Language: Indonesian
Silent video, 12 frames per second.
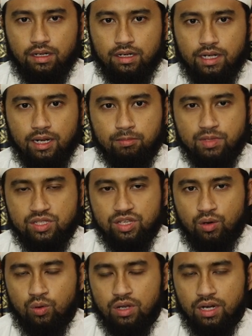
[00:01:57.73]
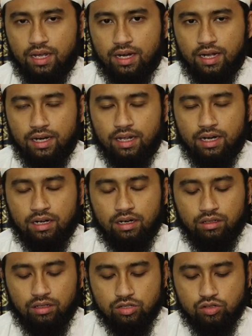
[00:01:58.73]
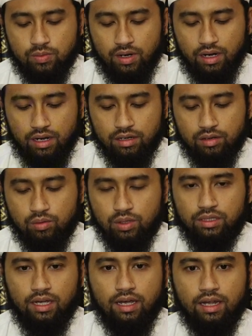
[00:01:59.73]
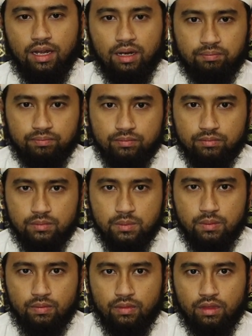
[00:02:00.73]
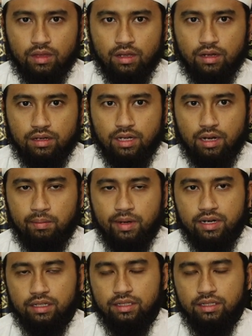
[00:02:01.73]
dan menjauhi larangan-larangan Allah Subhanahu wa taala yang mana